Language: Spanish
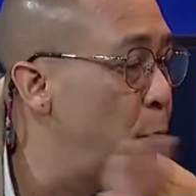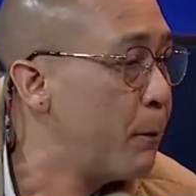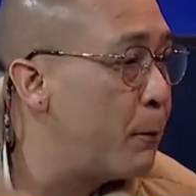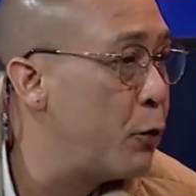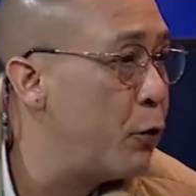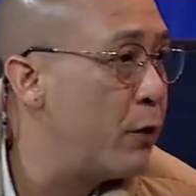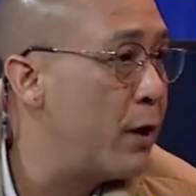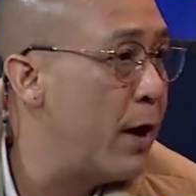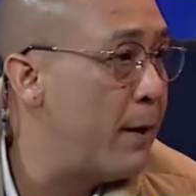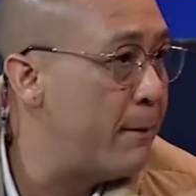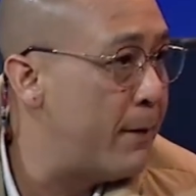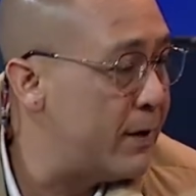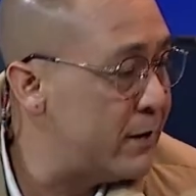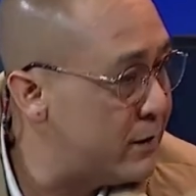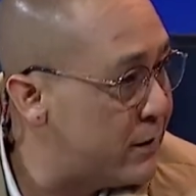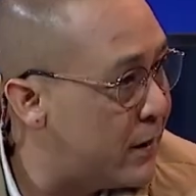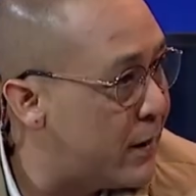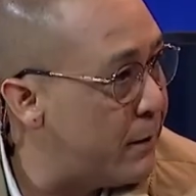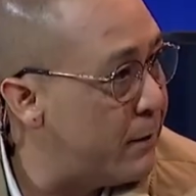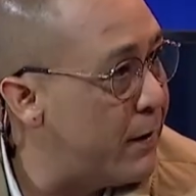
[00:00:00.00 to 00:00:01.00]

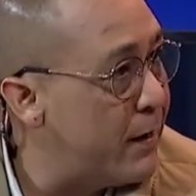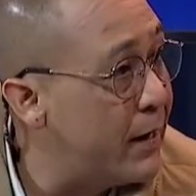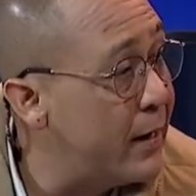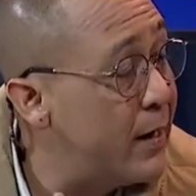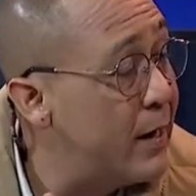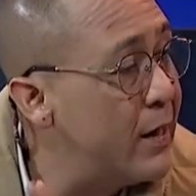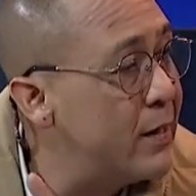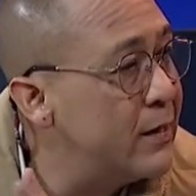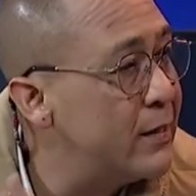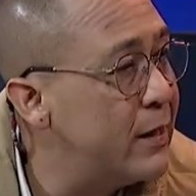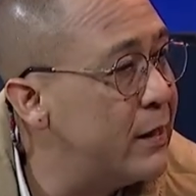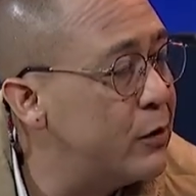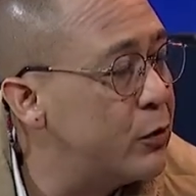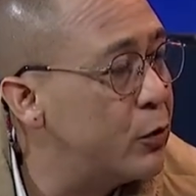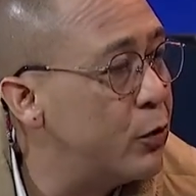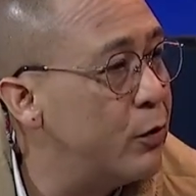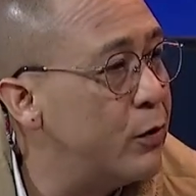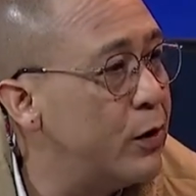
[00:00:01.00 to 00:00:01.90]
programas que manejas dentro